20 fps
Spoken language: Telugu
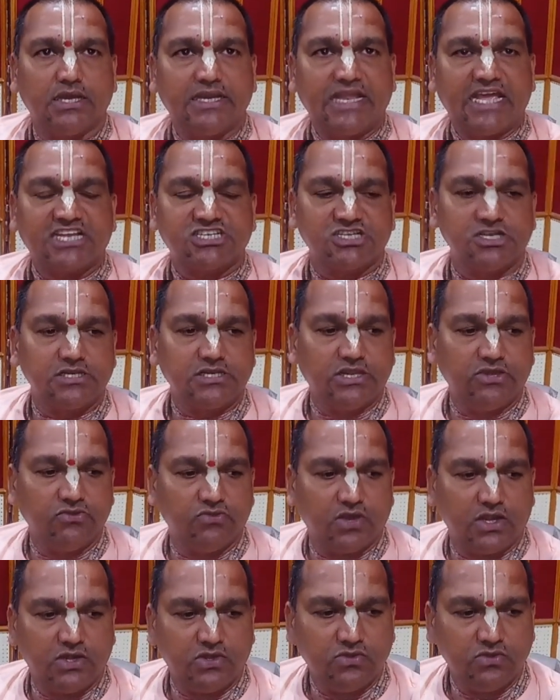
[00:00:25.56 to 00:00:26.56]
నేషనల్ టీవీ
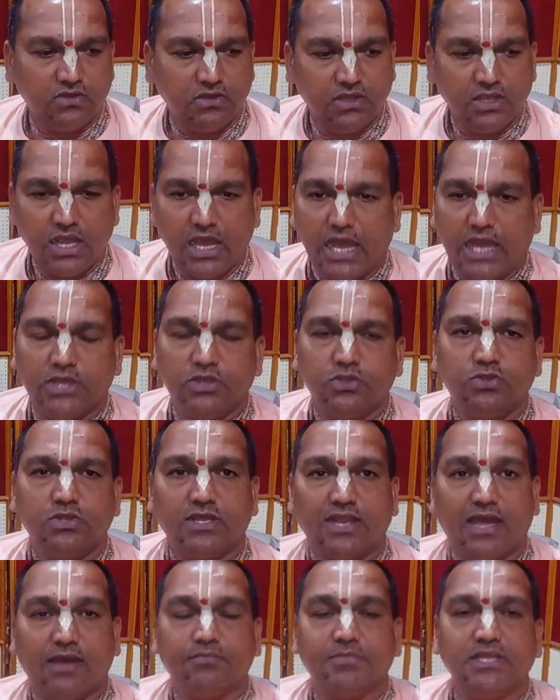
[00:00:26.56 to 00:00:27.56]
వాళ్ళు అయోధ్య
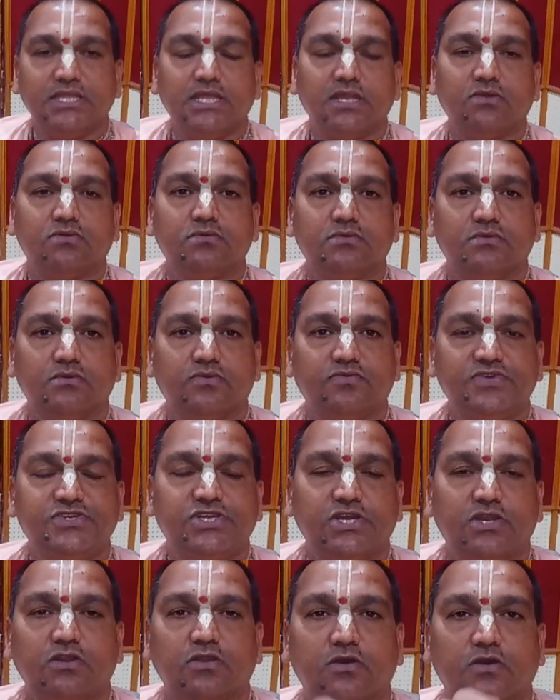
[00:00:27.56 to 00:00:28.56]
రామ మందిరం
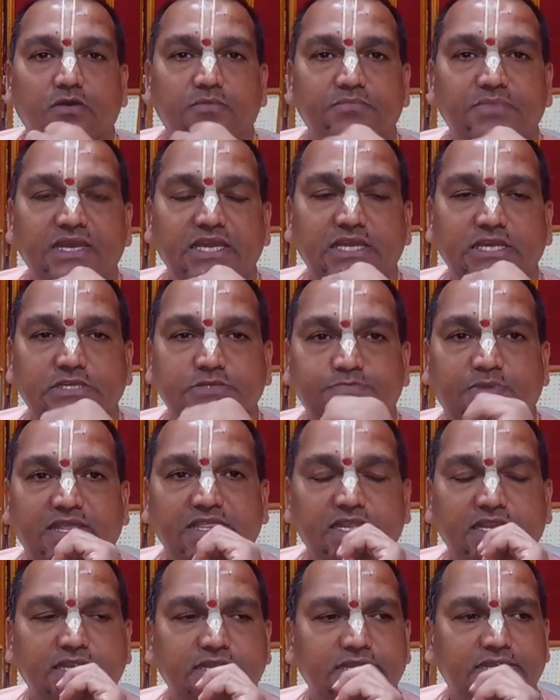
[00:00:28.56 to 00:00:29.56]
విషయంలో మీ
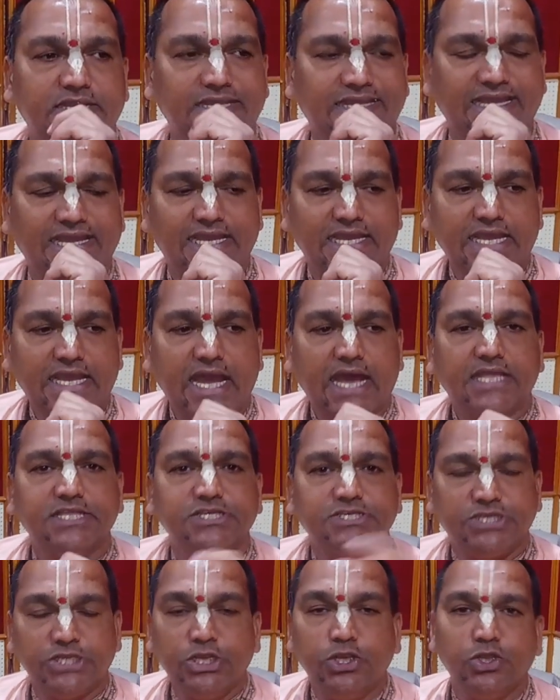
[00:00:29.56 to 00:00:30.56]
స్పందన ఏంటంటే అది
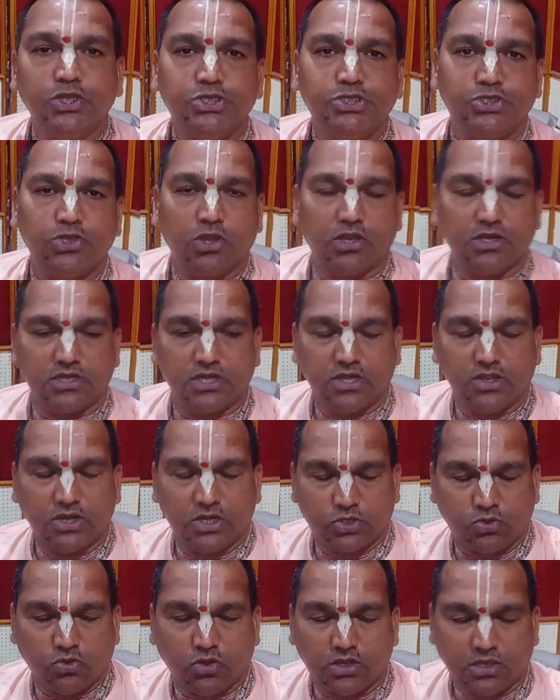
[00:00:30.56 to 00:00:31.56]
సిల్లు ఇష్యూ అన్నాడు
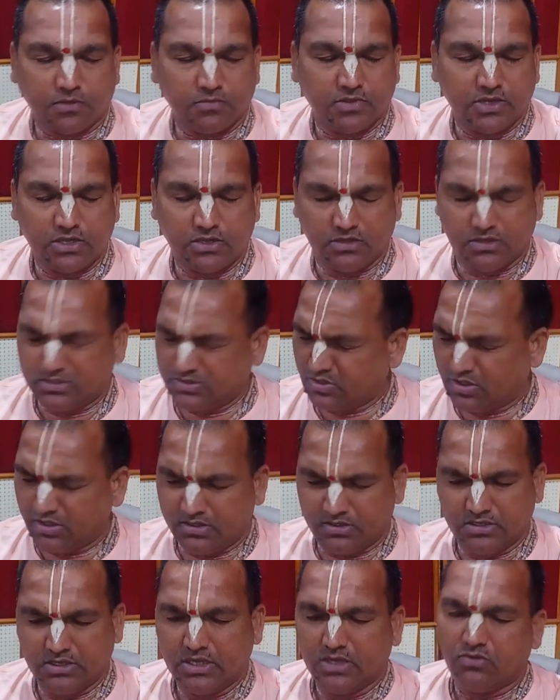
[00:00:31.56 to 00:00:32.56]
వాడు క్వార్టర్ బాటిల్ సారీ
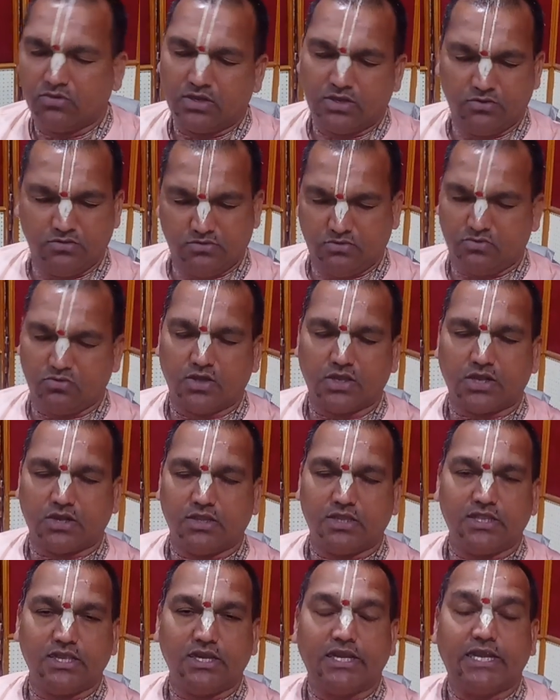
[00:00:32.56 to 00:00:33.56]
వాడు క్వార్టర్
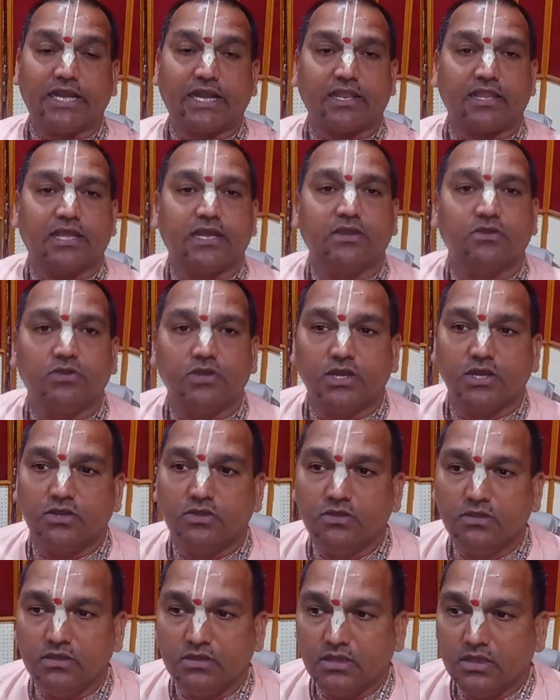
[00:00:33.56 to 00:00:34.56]
కాదు లీటర్
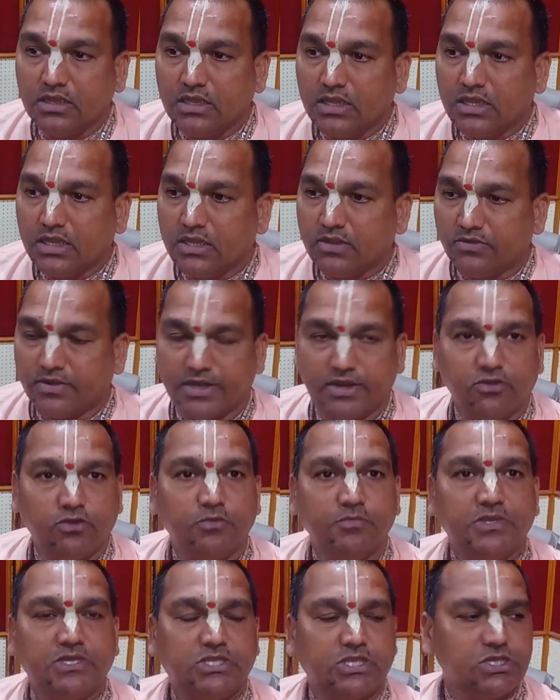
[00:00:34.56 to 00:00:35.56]
వాడాడు వాడు ఎవడో
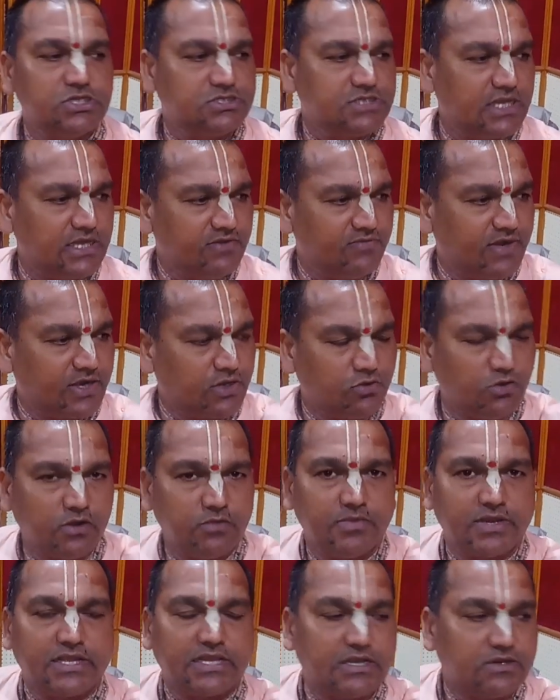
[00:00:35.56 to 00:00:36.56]
మీకు తెలుసు కానీ వాడు కూడా
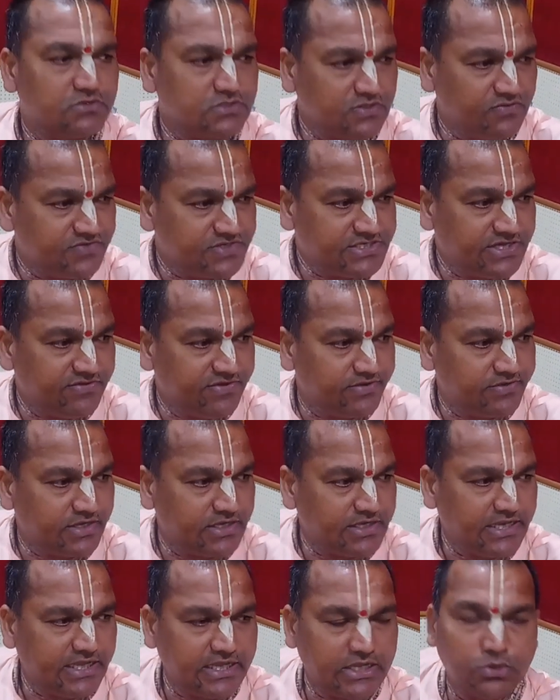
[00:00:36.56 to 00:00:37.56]
మనకు అనవసరం విషయం
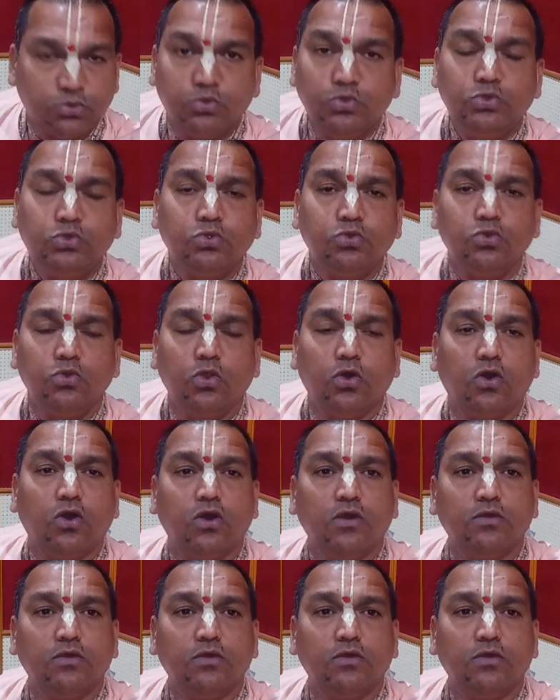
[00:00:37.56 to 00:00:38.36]
ఏంటంటే గుంటూరులో